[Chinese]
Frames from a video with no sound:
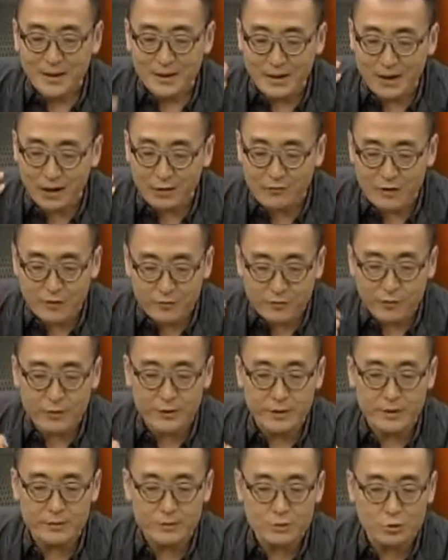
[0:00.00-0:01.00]
两位
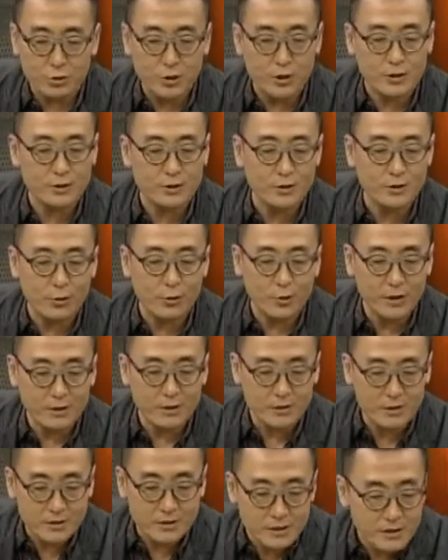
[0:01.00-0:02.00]
夫人确实都
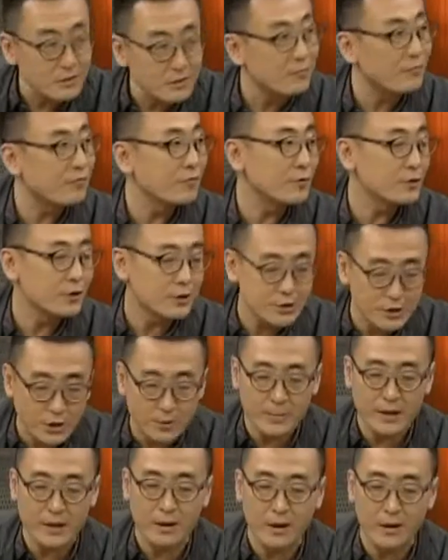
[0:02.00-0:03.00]
令人信服地
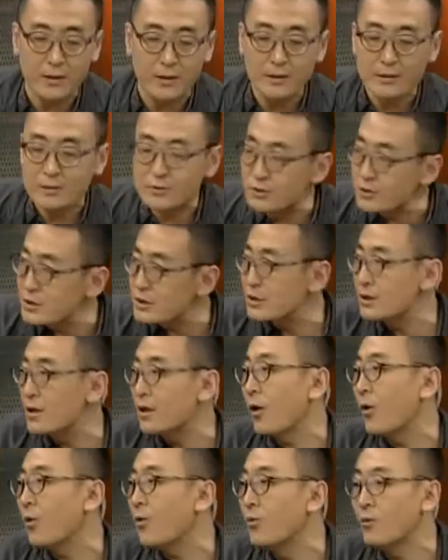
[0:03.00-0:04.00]
证明了自己
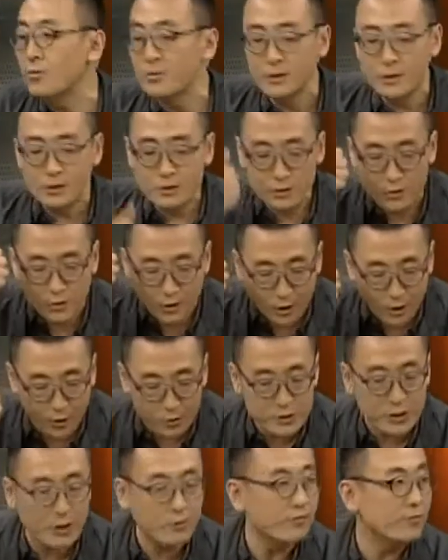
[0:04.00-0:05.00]
的老公是
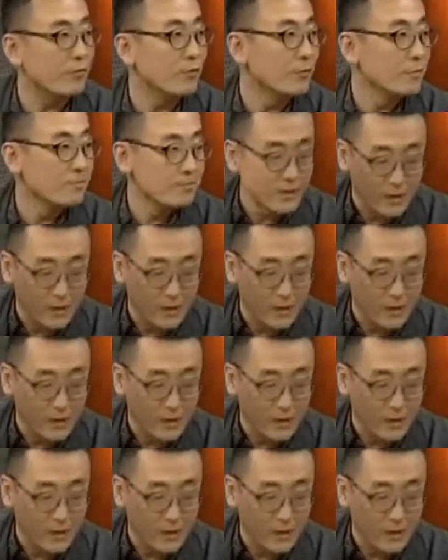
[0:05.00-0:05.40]
好丈夫、